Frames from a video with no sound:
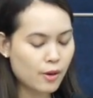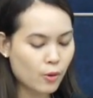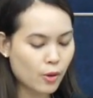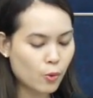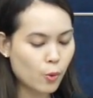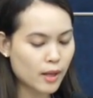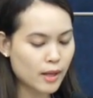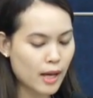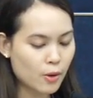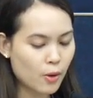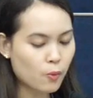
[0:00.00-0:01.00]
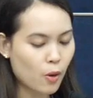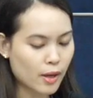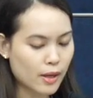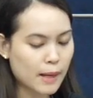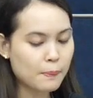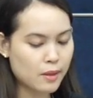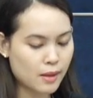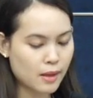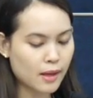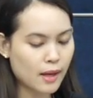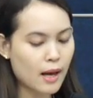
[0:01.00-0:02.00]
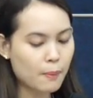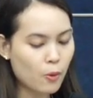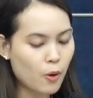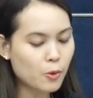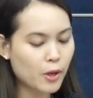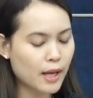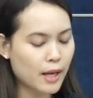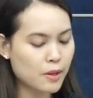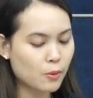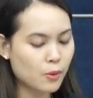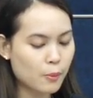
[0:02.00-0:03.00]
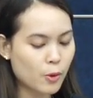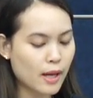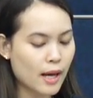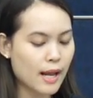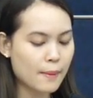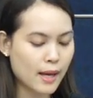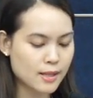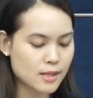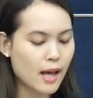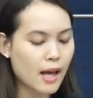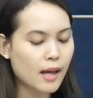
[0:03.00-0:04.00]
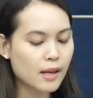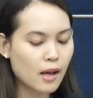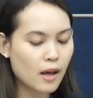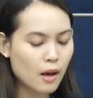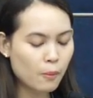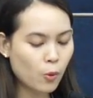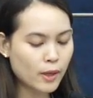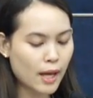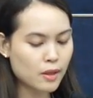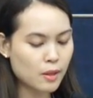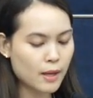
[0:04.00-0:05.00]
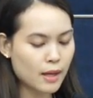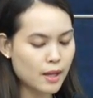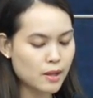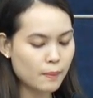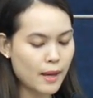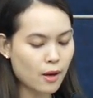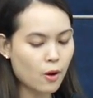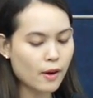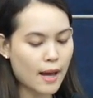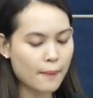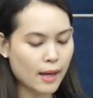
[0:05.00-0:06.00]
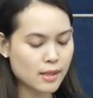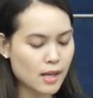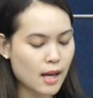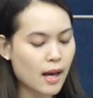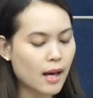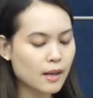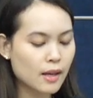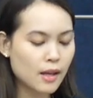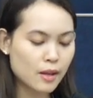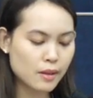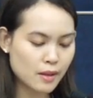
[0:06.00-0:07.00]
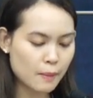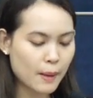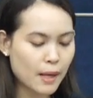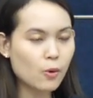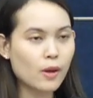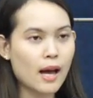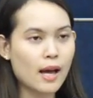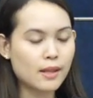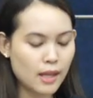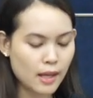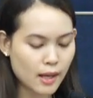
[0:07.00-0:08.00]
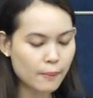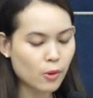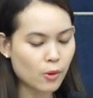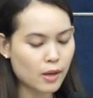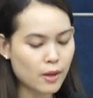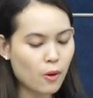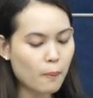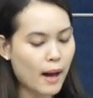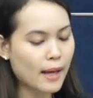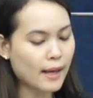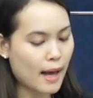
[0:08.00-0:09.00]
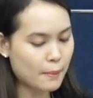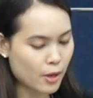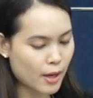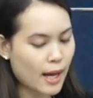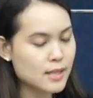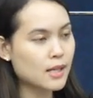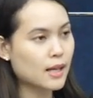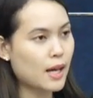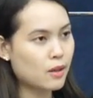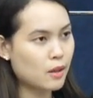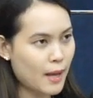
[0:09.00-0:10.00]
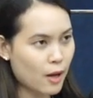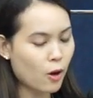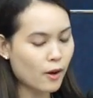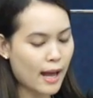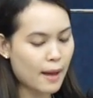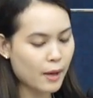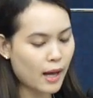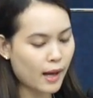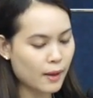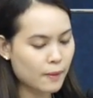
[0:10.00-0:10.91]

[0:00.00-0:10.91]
โดยคุณธนาโรจน์ วรรัตน์ประเสริฐนะคะผู้อำนวยการศูนย์อำนวยการน้ำแห่งชาติผู้แทนสำนักงานทรัพยากรน้ำแห่งชาติซึ่งเป็นหน่วยงานที่กำหนดนโยบายการบริหารจัดการทรัพยากรน้ำค่ะ